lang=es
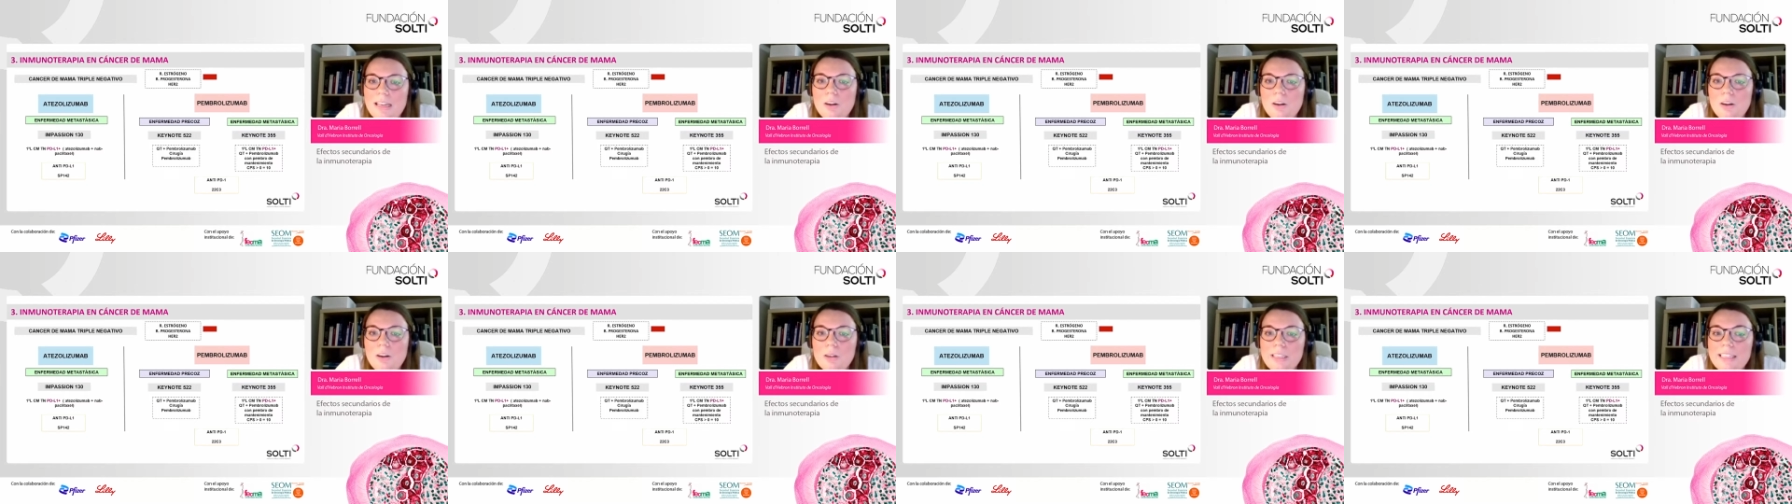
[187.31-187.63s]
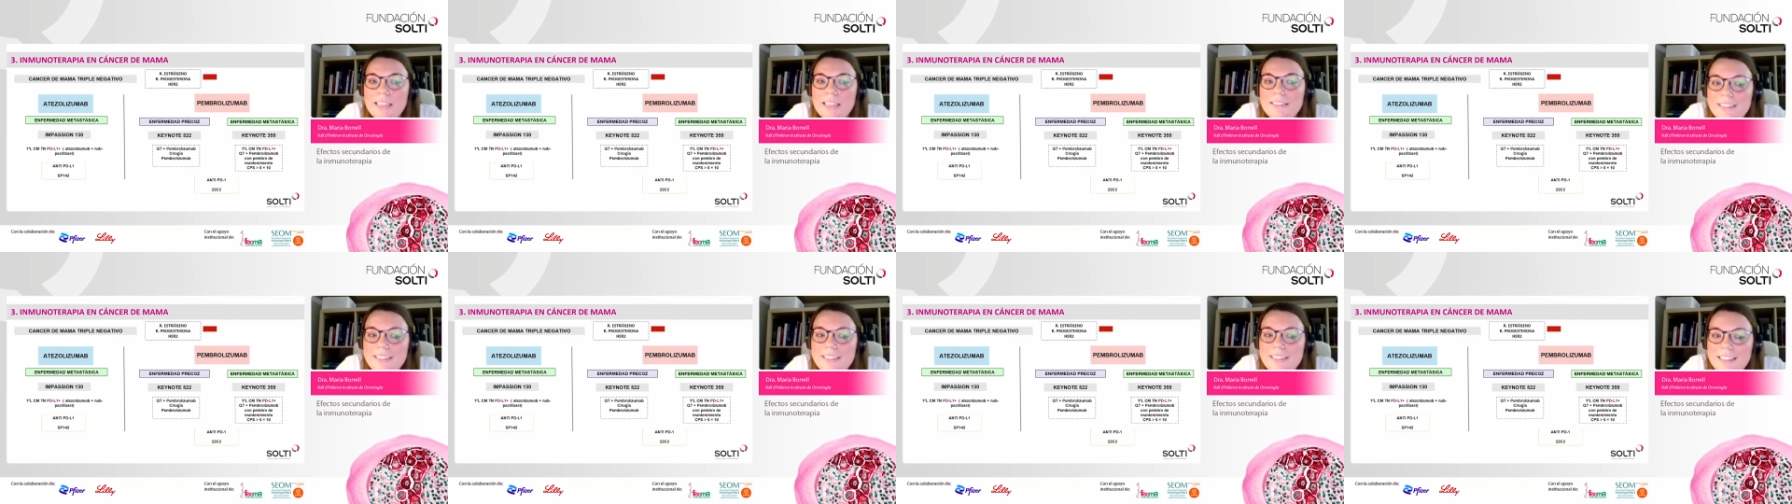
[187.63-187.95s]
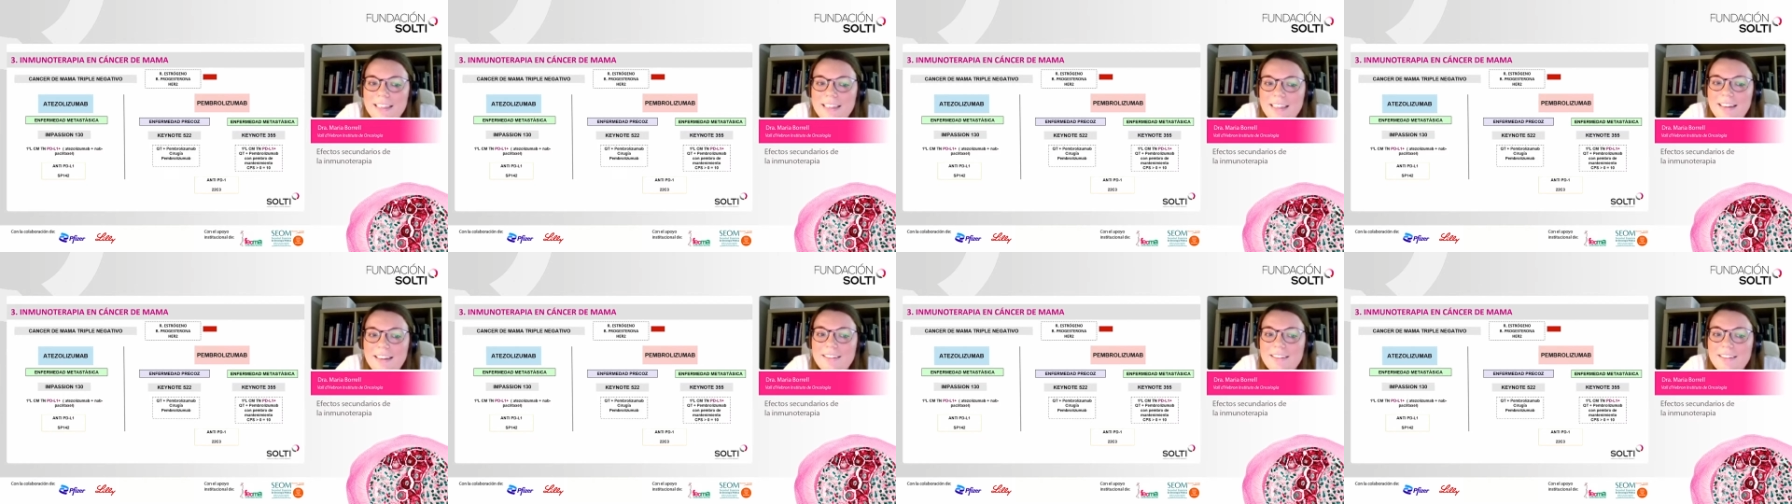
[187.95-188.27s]
hoy en
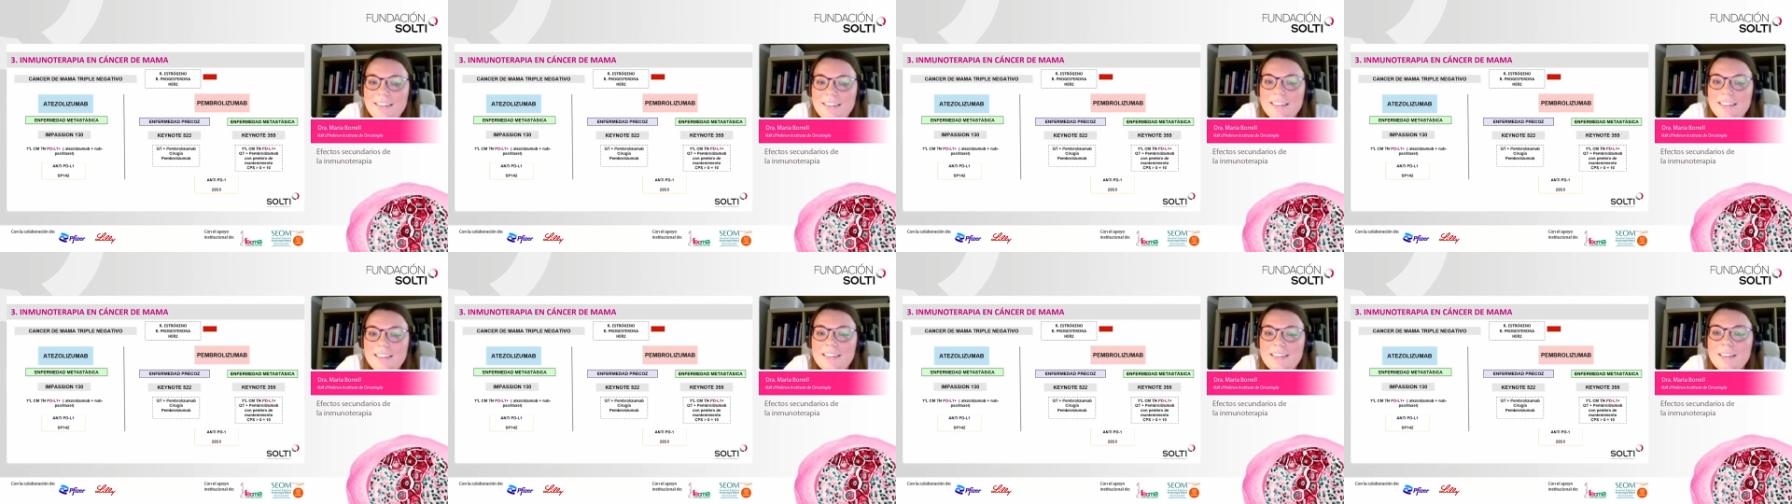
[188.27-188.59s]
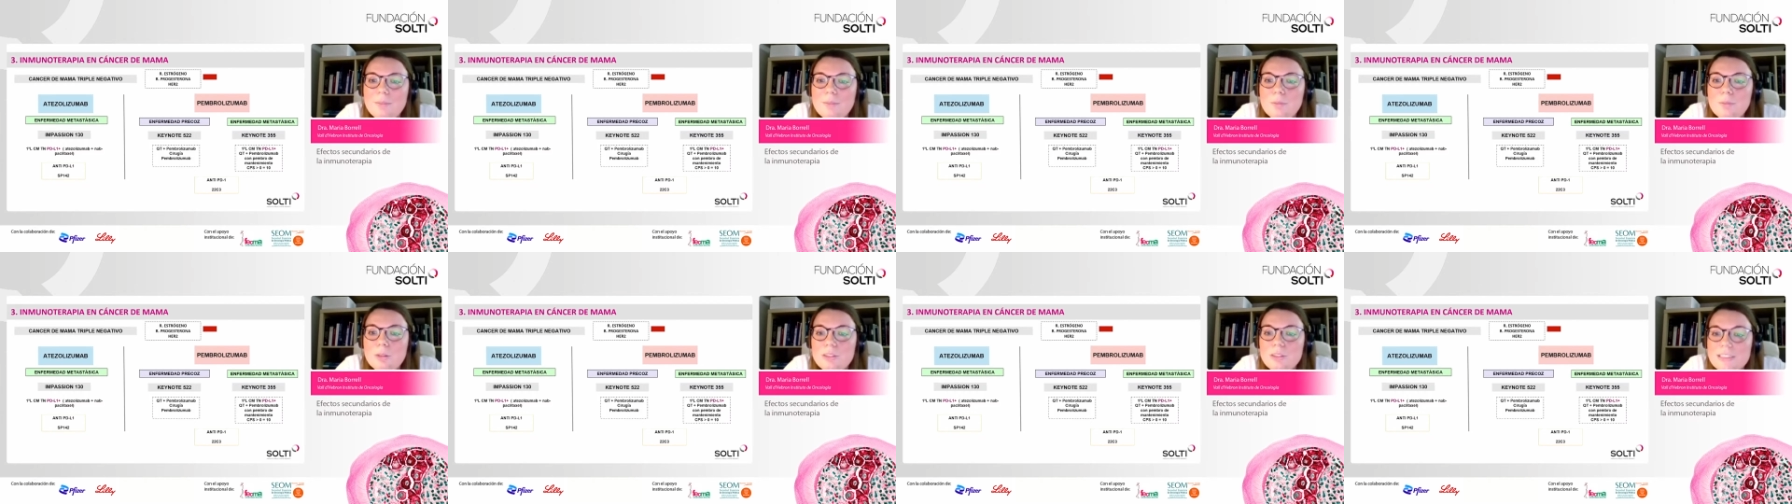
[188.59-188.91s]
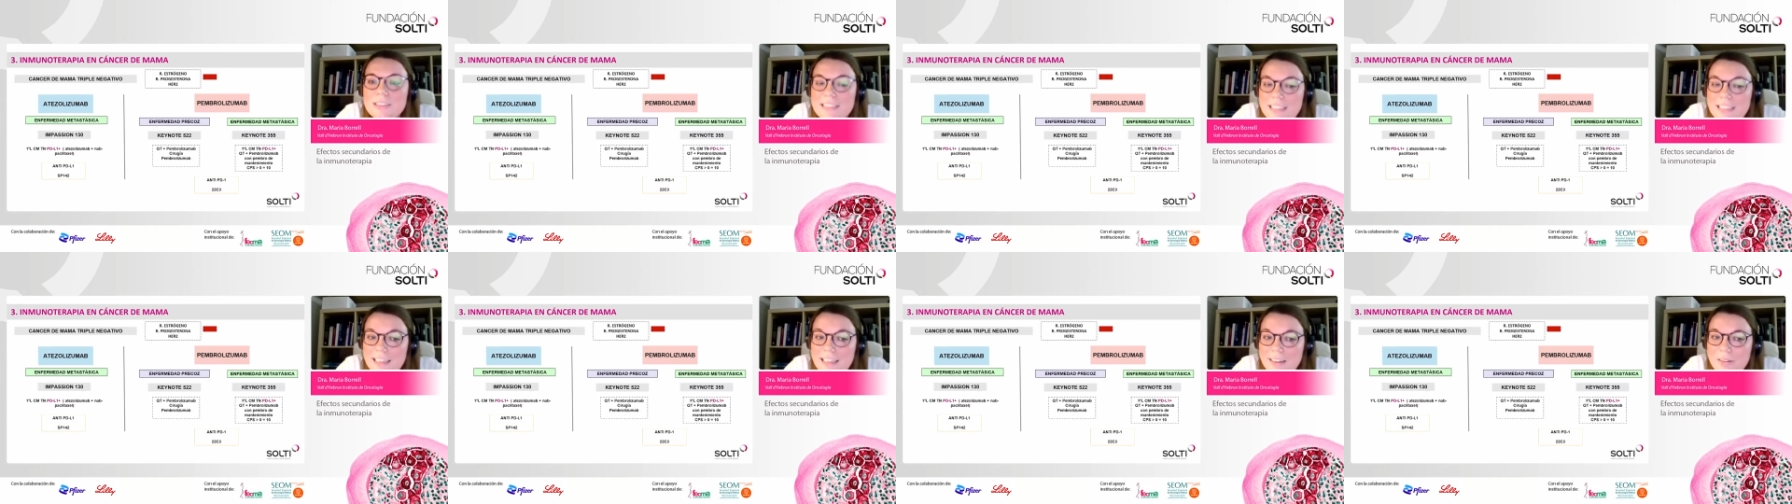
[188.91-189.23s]
día ya han
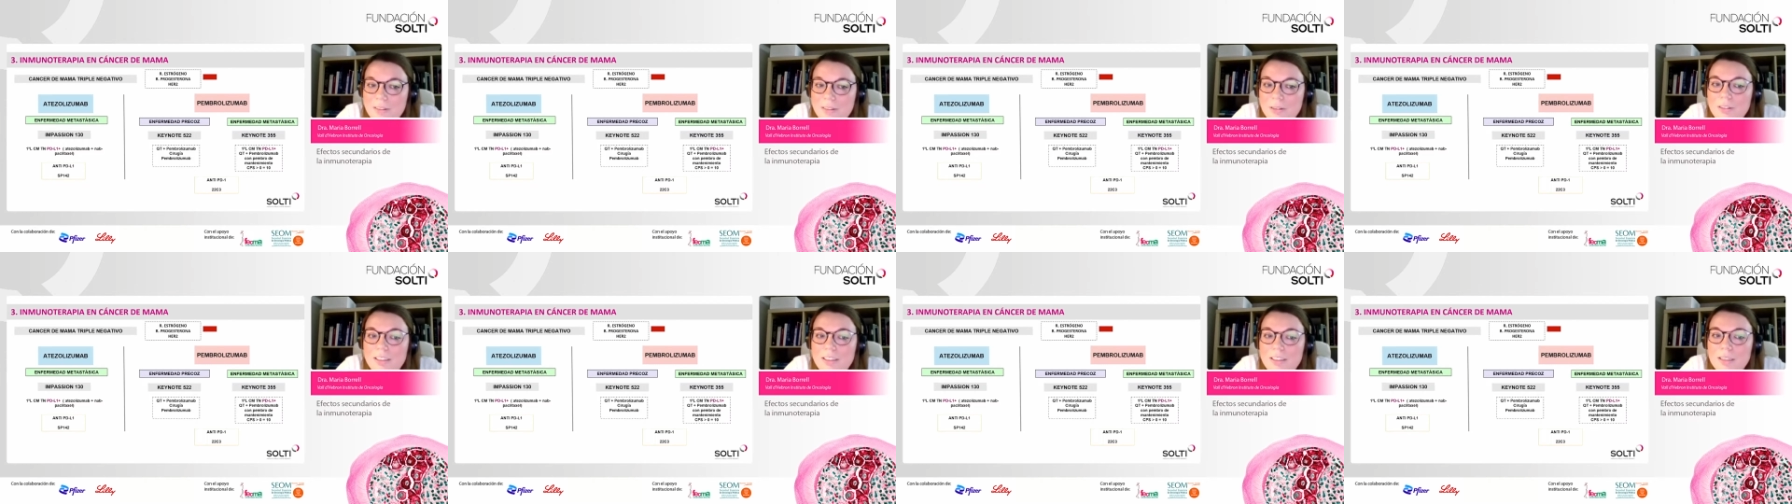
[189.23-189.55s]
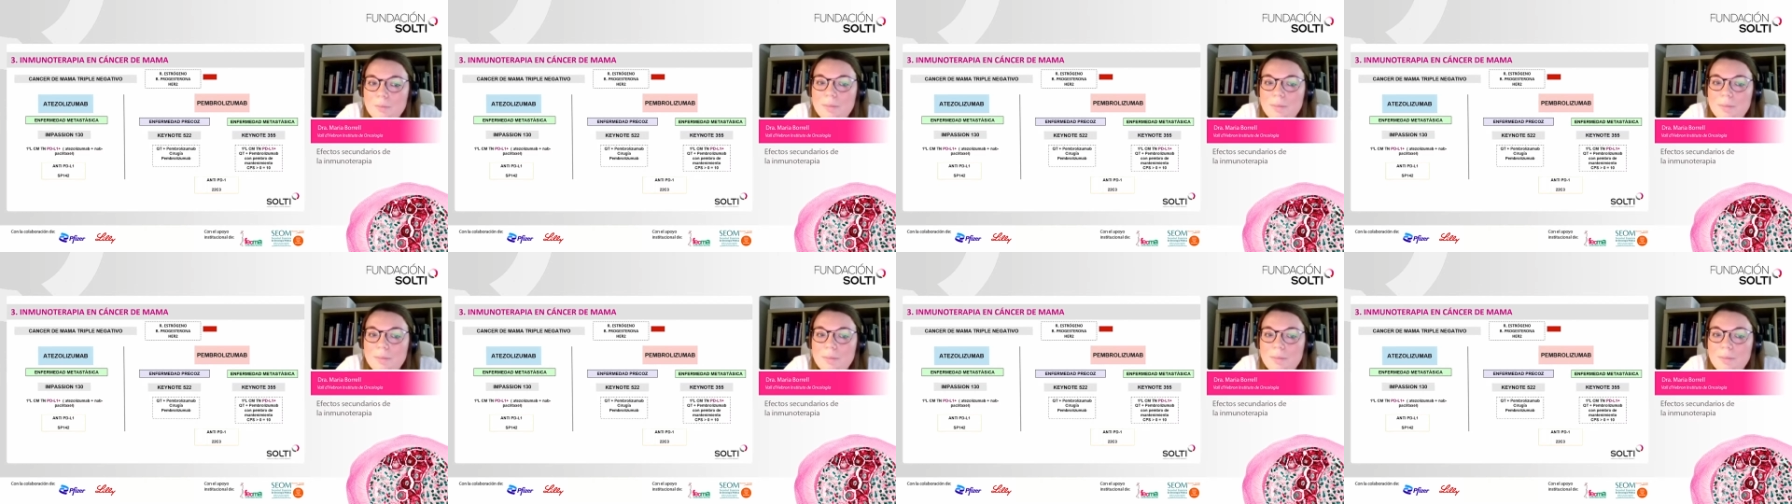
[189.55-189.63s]
demostrado